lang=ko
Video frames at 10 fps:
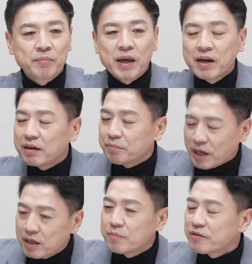매일
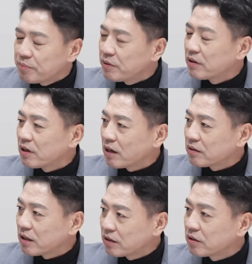매일 브리핑을
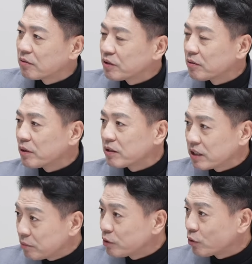하는데 특검에서 매일
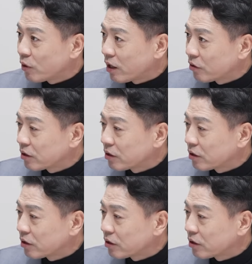12조인가요?